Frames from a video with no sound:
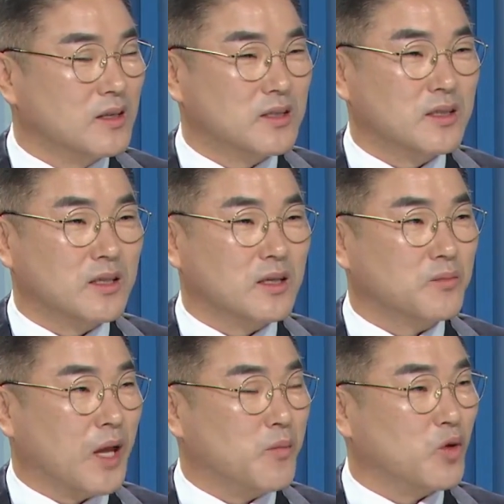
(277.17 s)

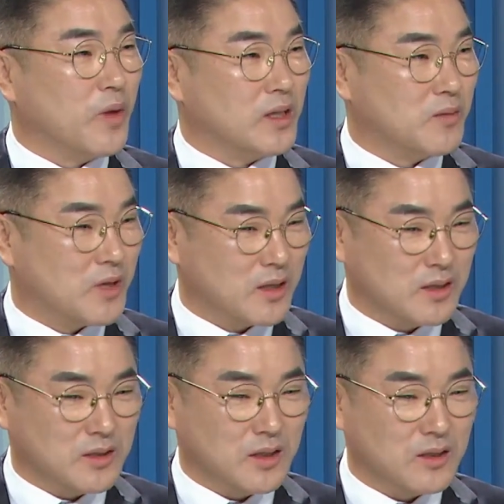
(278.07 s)
저희들이 대한민국
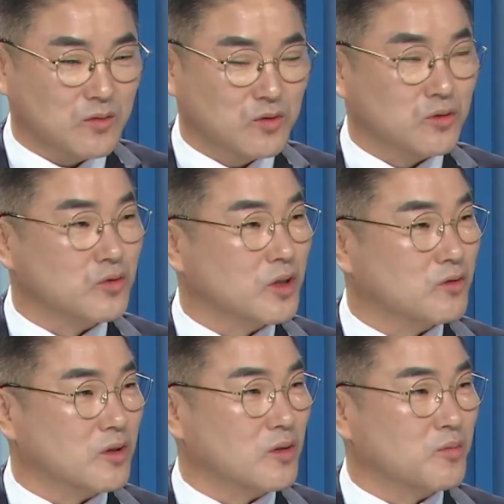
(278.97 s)
맹장님들이라든지 우수승인
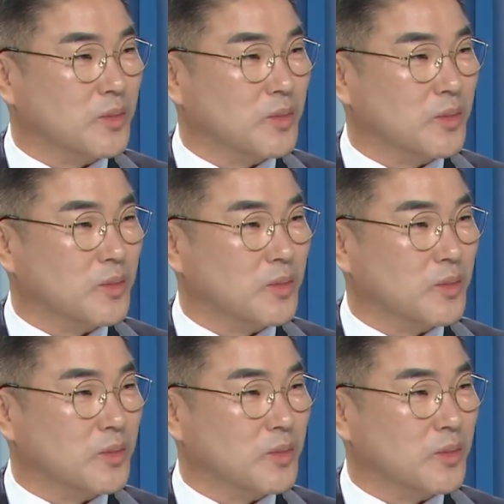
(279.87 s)
기술의